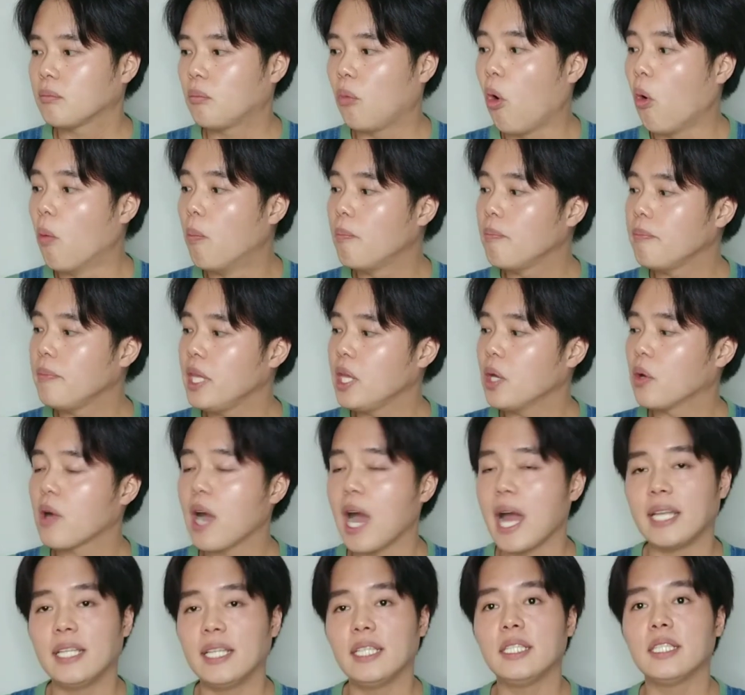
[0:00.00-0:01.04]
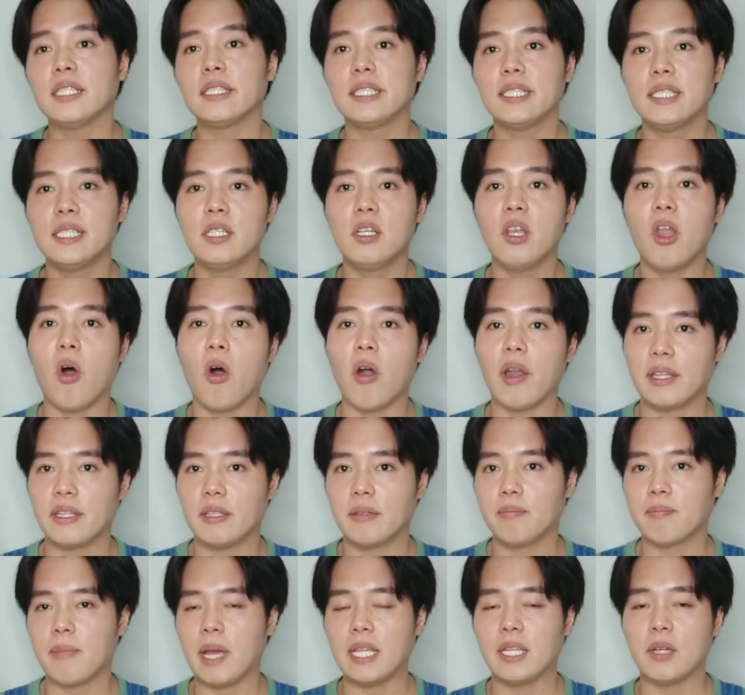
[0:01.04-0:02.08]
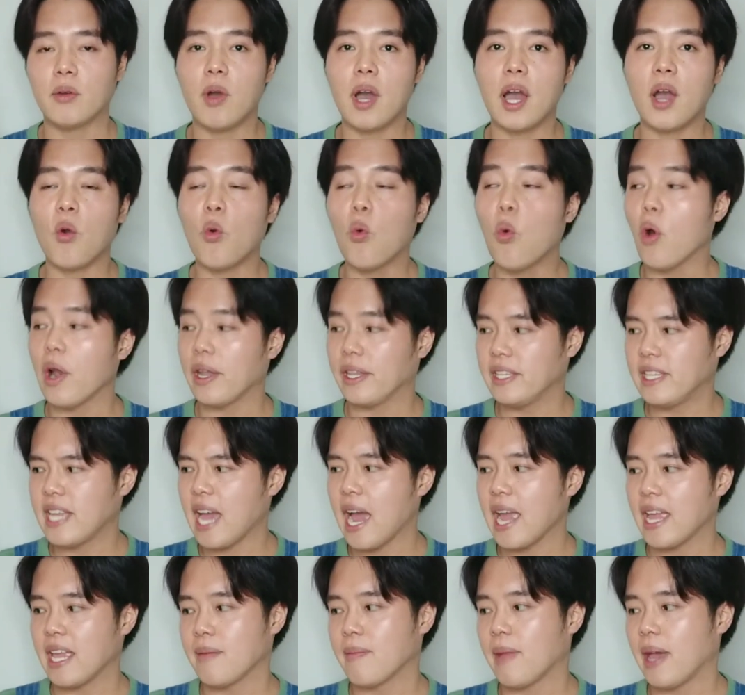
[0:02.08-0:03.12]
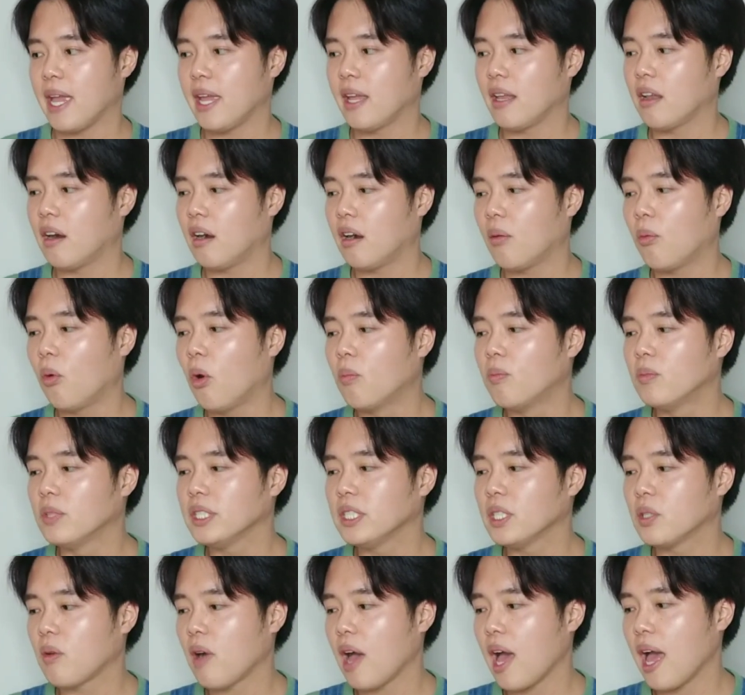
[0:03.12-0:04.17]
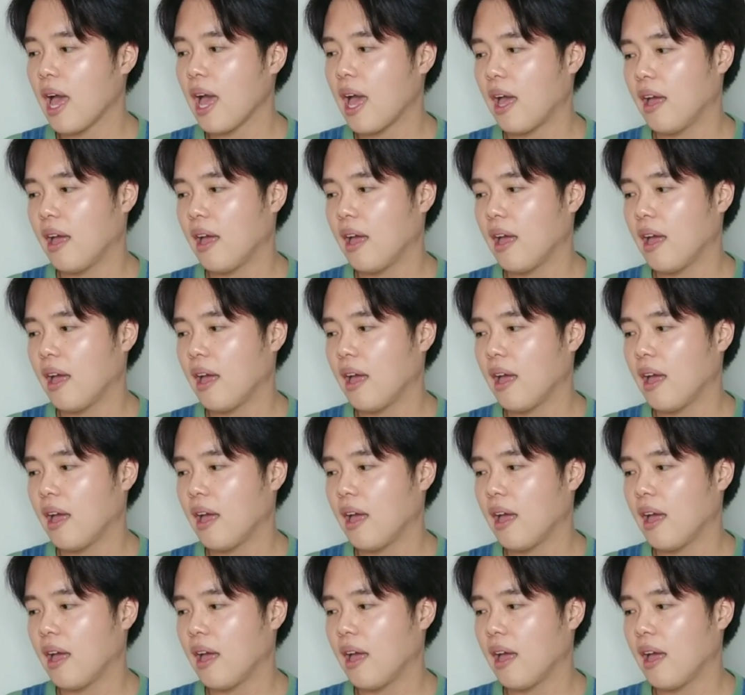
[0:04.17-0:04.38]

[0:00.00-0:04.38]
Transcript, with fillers: ผมมีโอกาสที่จะซื้อหลอดหมายถึงว่าขวดใหญ่ไหมหรอ ผมรู้สึกว่า